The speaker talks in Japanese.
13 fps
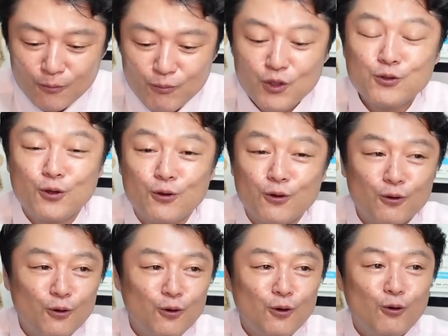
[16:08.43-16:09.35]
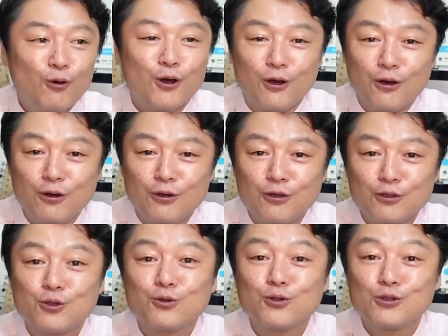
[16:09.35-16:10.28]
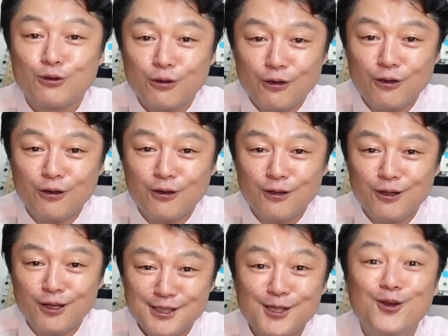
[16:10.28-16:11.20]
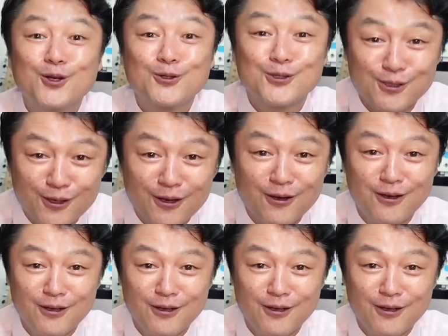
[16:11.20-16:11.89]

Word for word: 皆さん、ほら、仕事しろ。仕事しろ。